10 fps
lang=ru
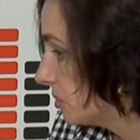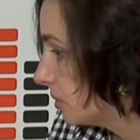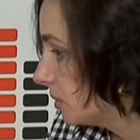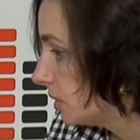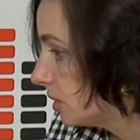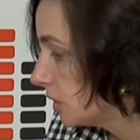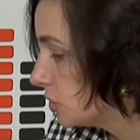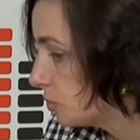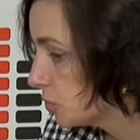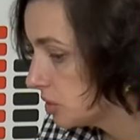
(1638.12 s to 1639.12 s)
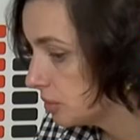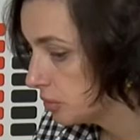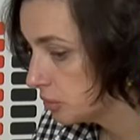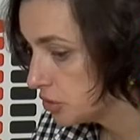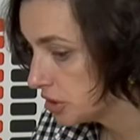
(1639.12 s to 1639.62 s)
Иначе просто не
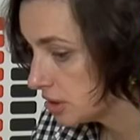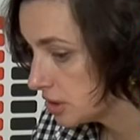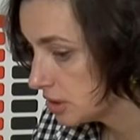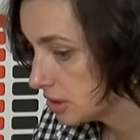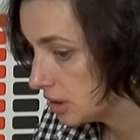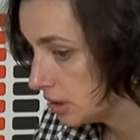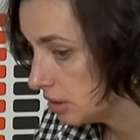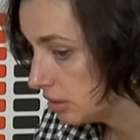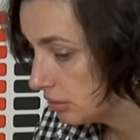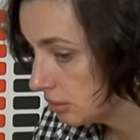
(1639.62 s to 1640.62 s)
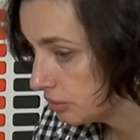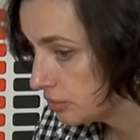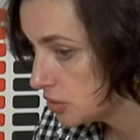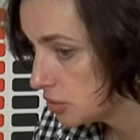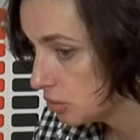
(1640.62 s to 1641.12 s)
получается. И
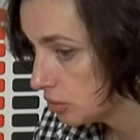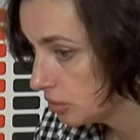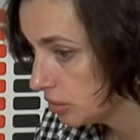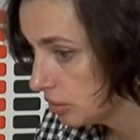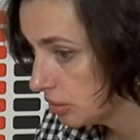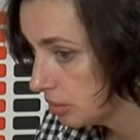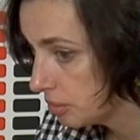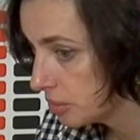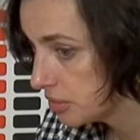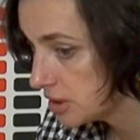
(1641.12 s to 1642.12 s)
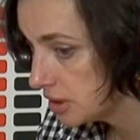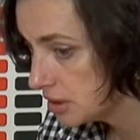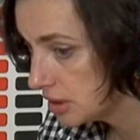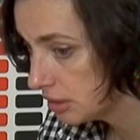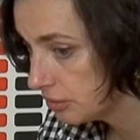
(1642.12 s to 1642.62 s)
все
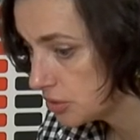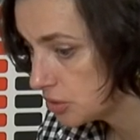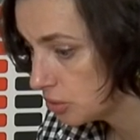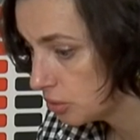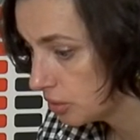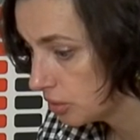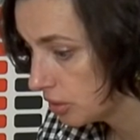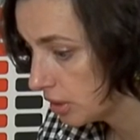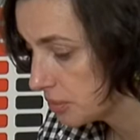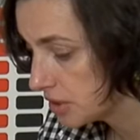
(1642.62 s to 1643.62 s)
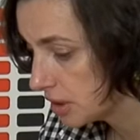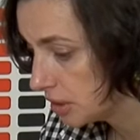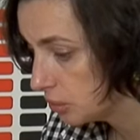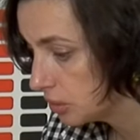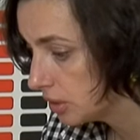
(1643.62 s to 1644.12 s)
промыслительно, все
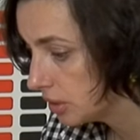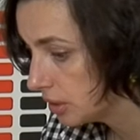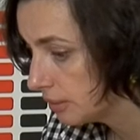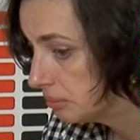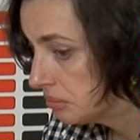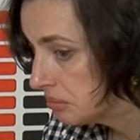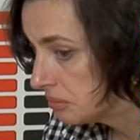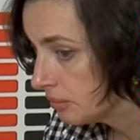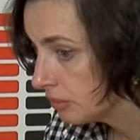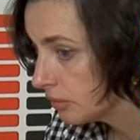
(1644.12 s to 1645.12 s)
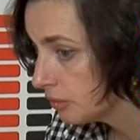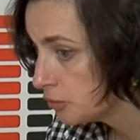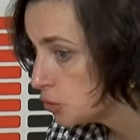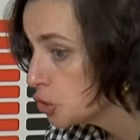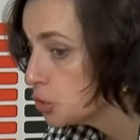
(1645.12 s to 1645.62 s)
абсолютно,
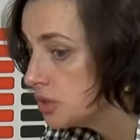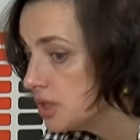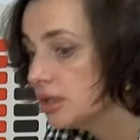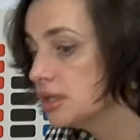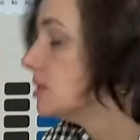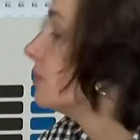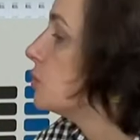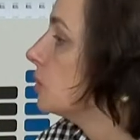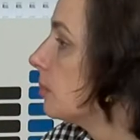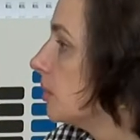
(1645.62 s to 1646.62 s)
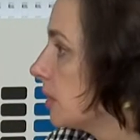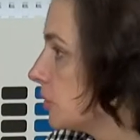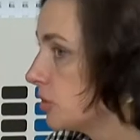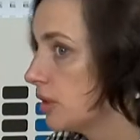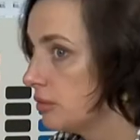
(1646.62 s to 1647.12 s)
все, что делается, все на благо
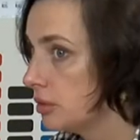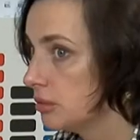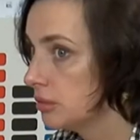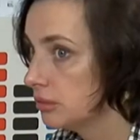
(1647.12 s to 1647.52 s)
человеку.